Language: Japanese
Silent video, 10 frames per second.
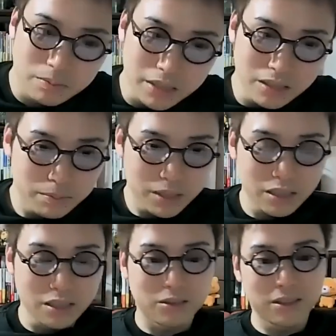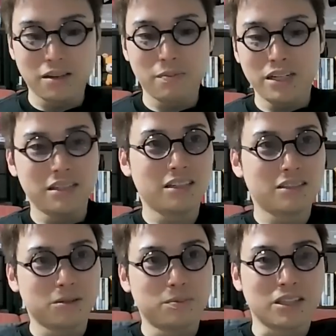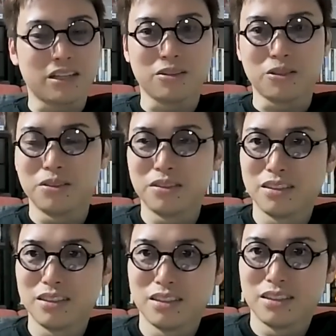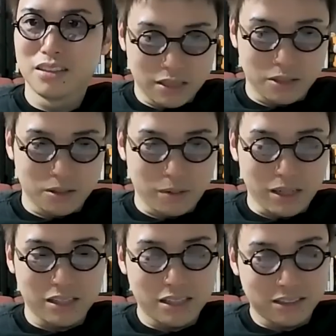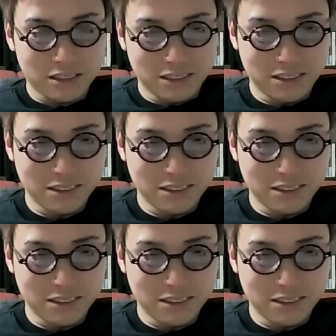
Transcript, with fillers: マイナンバーカードはね、便利ですよ。持ってると。非常に便利です。